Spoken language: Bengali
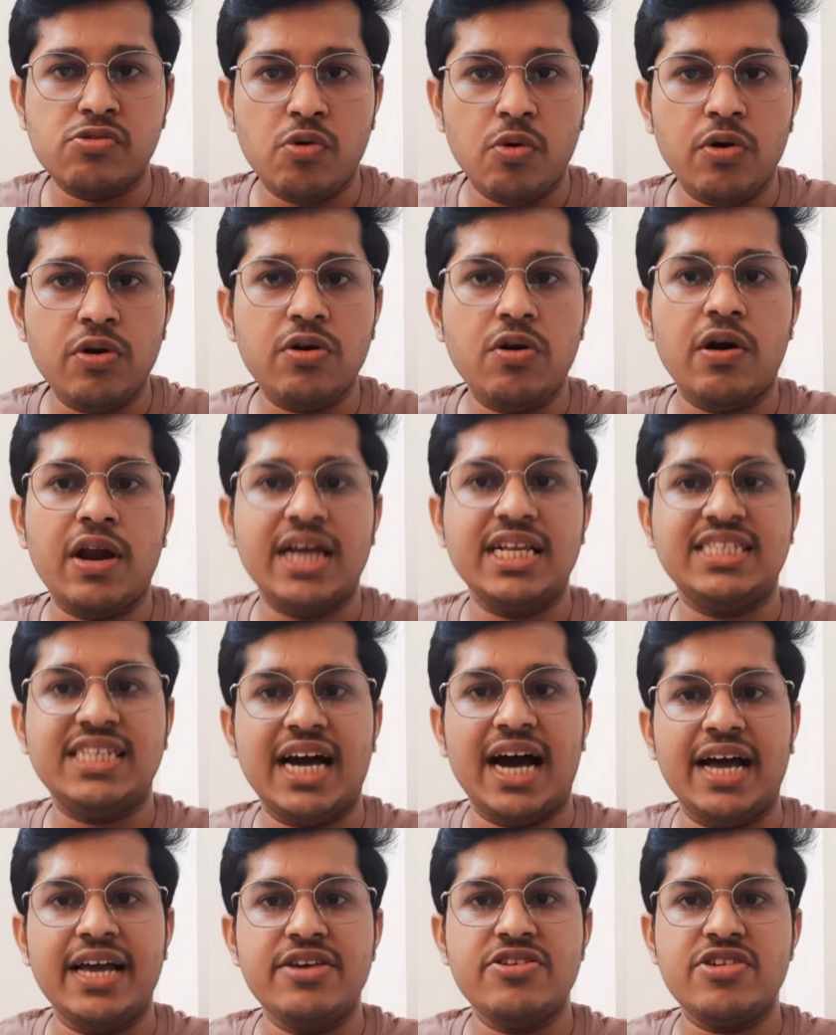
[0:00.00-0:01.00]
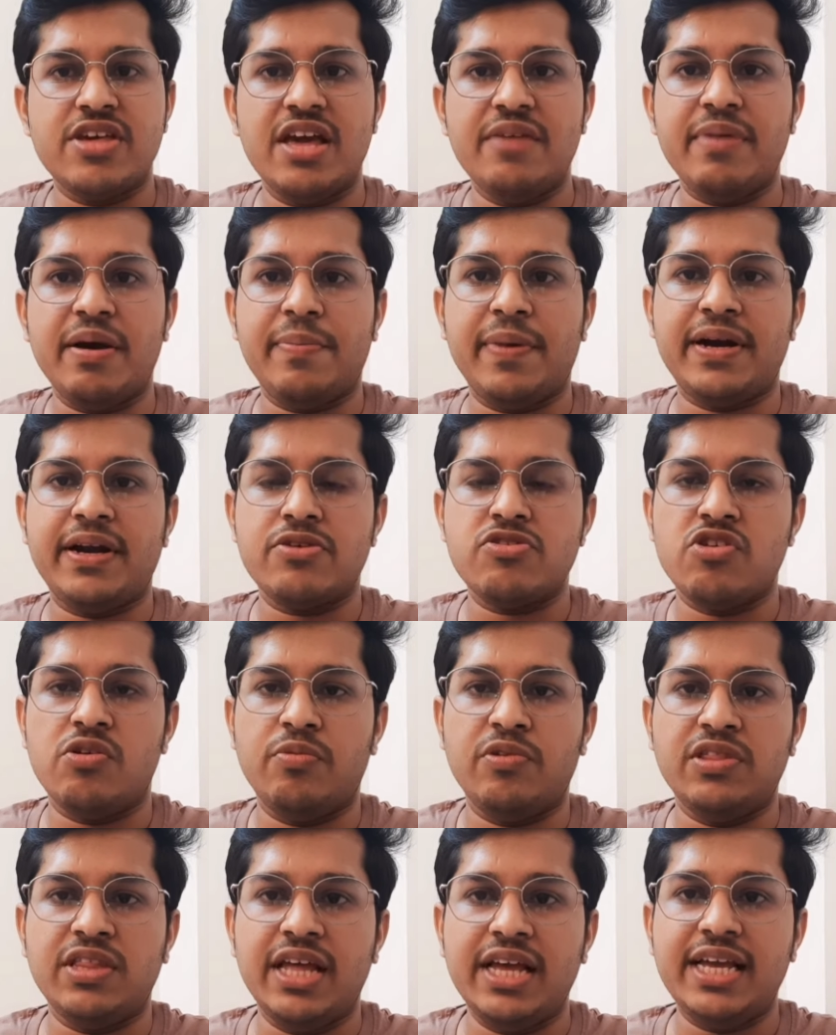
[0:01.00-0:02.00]
স্কোর করা যায় সেই ব্যাপারটা
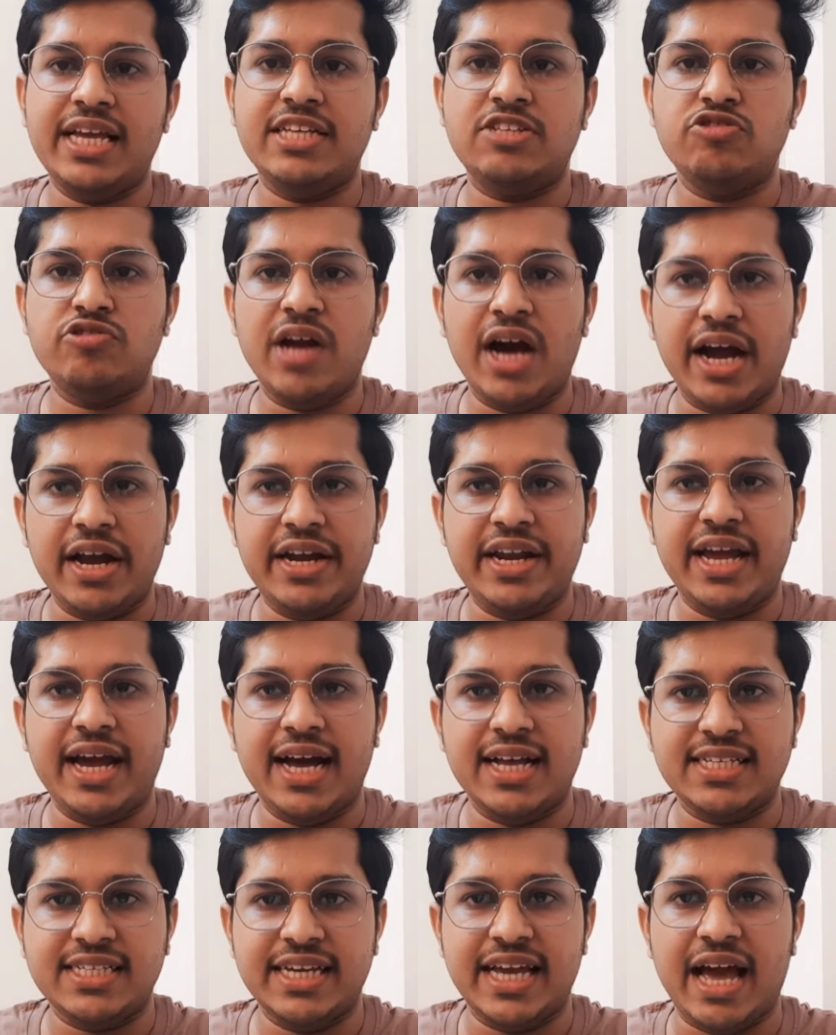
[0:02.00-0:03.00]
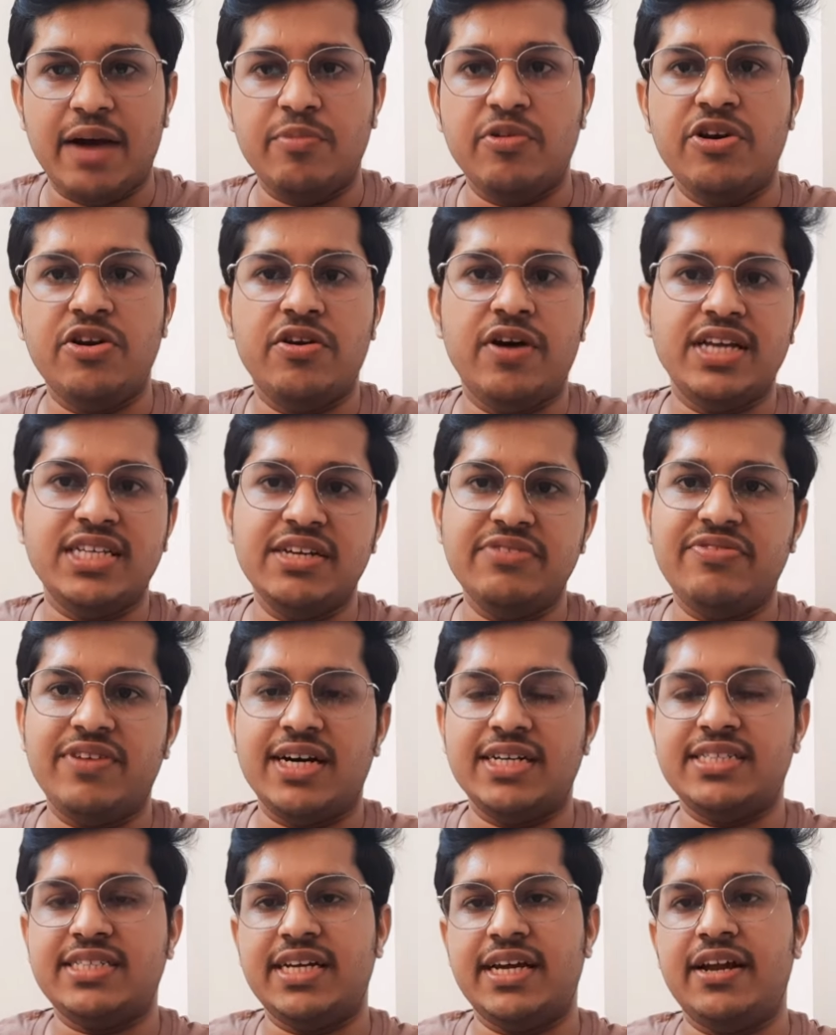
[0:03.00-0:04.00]
সম্বন্ধে কিছুটা আইডিয়া আছে এমন নয় যে
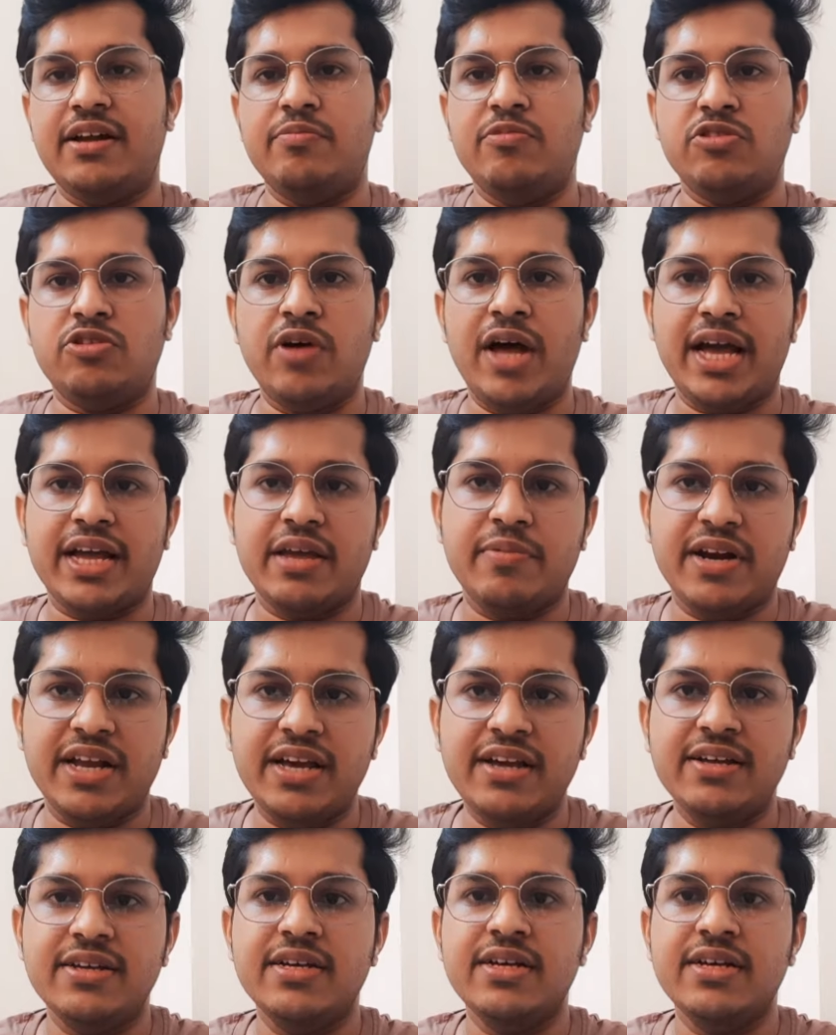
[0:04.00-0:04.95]
ফার্স্ট ইয়ারের মতো একেবারে